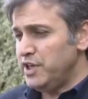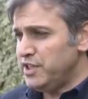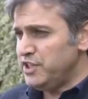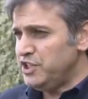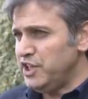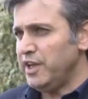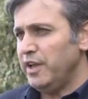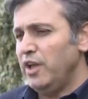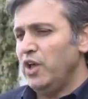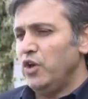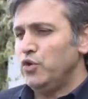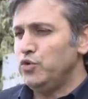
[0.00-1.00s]

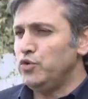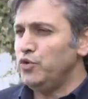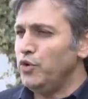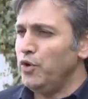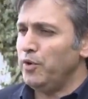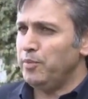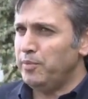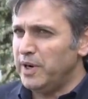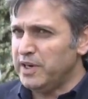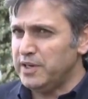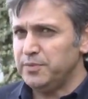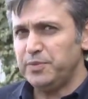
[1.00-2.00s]
Tüketici ürünü
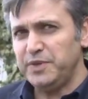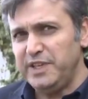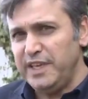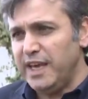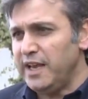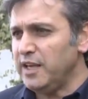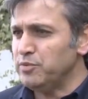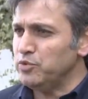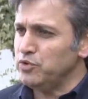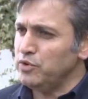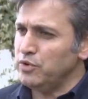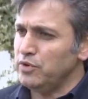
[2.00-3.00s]
bakıp
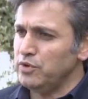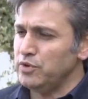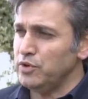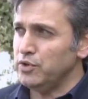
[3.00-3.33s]
yiyerek bunu